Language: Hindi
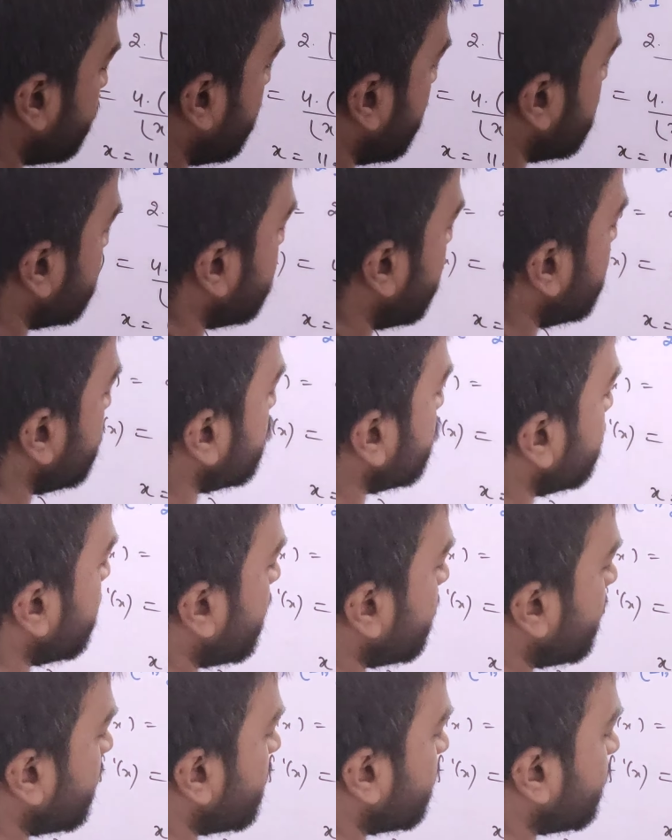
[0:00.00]
वन बाय टू पे
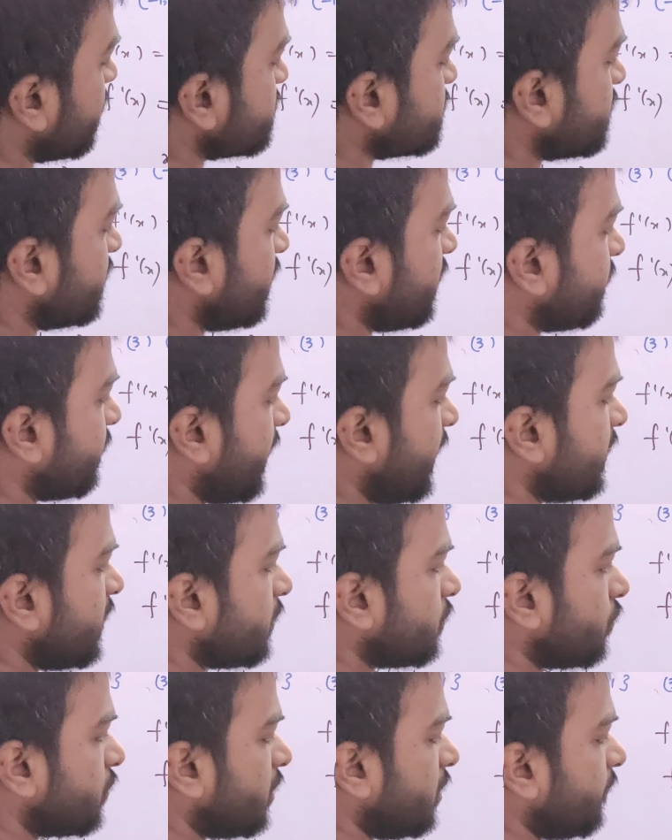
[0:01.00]
हमारा फंक्शन डिफाइन
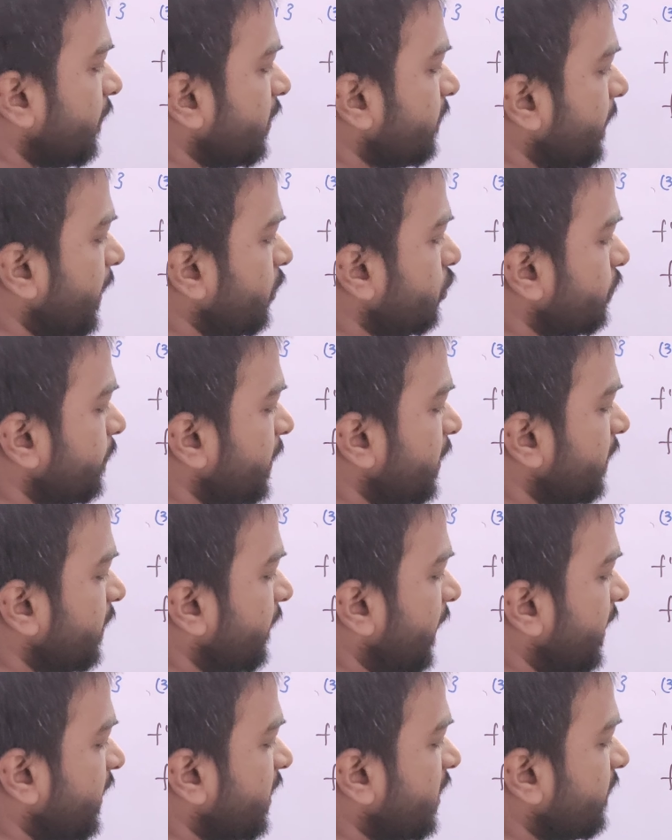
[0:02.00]
है क्योंकि वन बाय टू पे
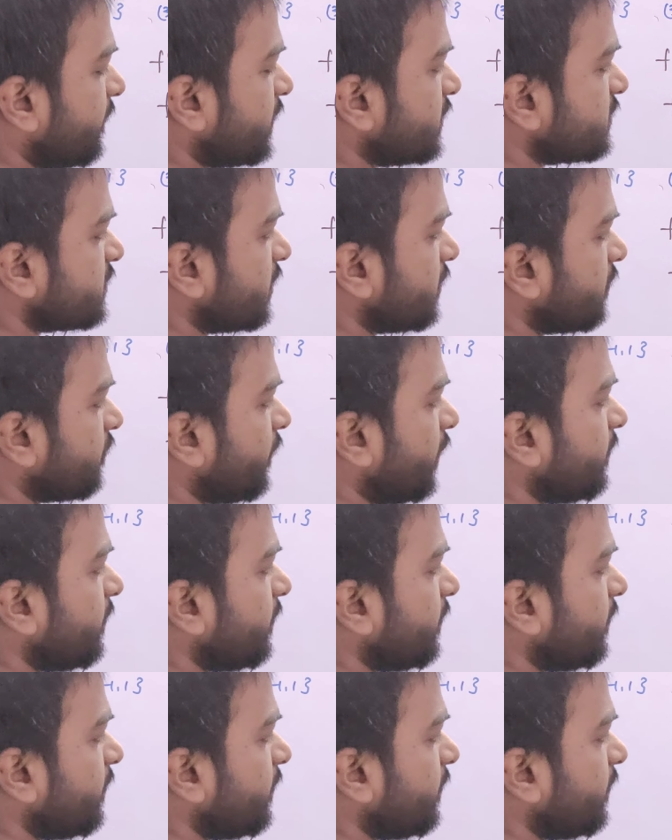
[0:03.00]
डिफाइन है ना फंक्शन